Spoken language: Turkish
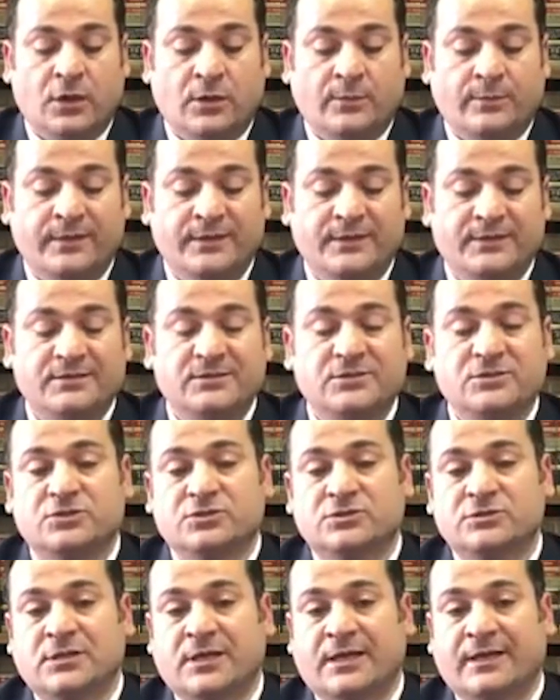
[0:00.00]
Amerika
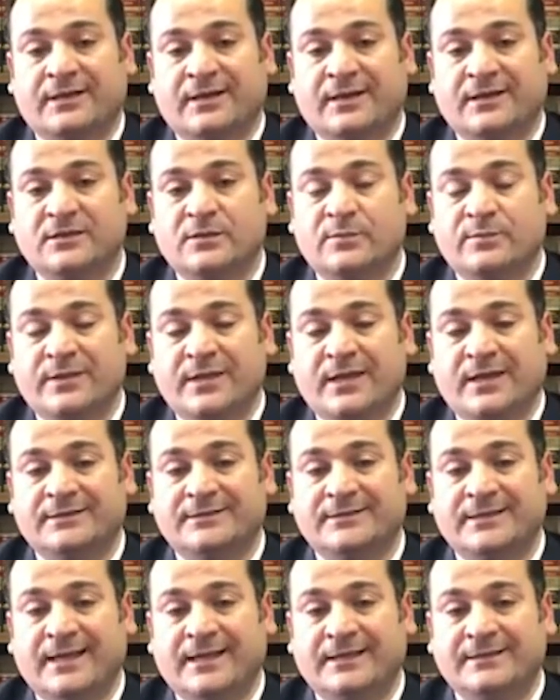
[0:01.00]
dışında herhangi bir
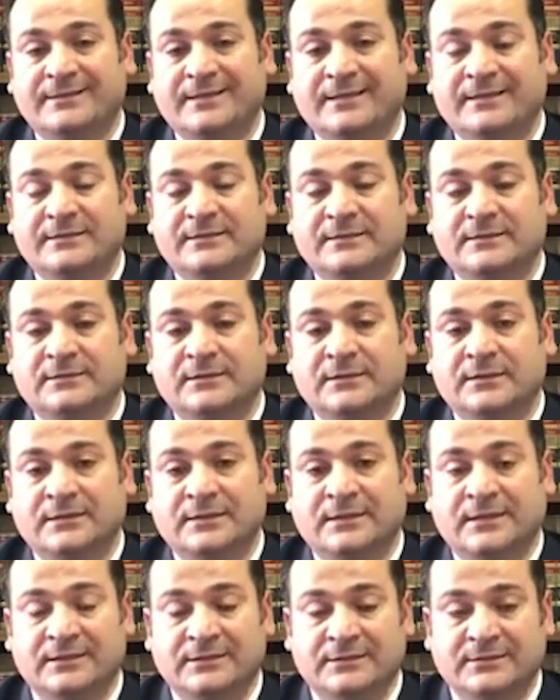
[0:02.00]
yerde elde
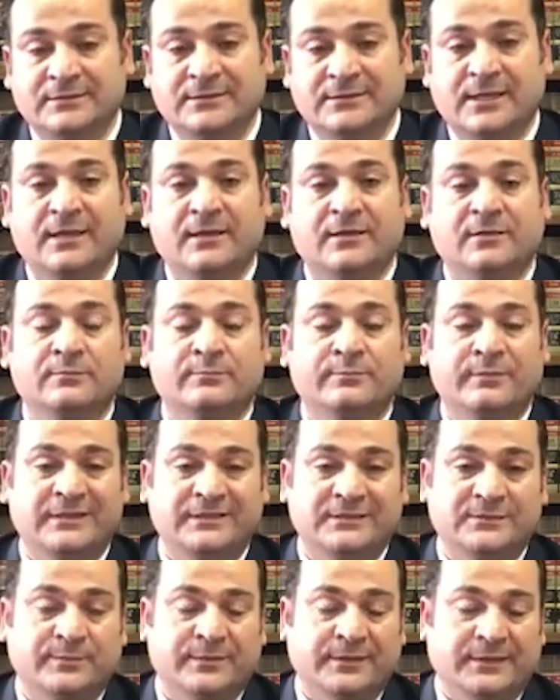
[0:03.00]
ettikleri geliri de
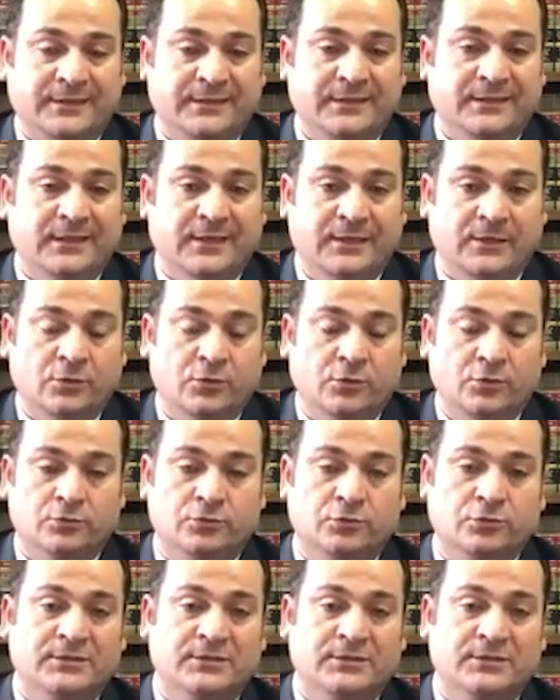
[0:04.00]
belirtmeleri gerekiyor.